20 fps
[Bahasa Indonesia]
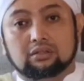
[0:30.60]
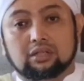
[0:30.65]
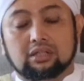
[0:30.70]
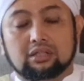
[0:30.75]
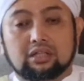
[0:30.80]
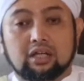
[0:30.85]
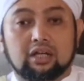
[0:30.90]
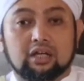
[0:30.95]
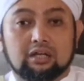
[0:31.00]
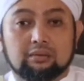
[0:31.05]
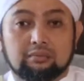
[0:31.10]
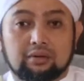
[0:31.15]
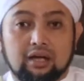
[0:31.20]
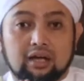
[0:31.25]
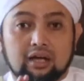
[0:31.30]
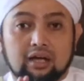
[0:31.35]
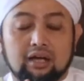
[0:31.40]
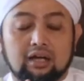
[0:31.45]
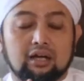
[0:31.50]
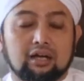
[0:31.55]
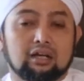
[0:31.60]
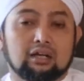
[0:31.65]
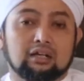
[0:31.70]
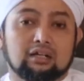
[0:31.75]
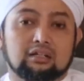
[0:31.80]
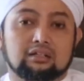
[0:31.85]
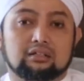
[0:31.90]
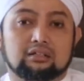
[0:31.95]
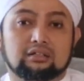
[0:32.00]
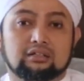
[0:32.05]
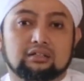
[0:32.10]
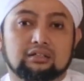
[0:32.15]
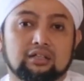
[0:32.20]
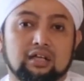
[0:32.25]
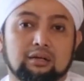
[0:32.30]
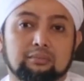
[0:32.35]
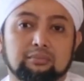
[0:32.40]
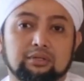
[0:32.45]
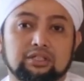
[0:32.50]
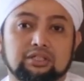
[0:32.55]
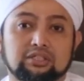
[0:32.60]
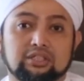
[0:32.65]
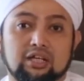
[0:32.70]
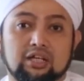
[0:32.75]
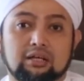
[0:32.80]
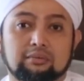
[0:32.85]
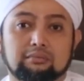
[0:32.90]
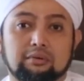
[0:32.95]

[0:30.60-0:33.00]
tentang lima hal yang bisa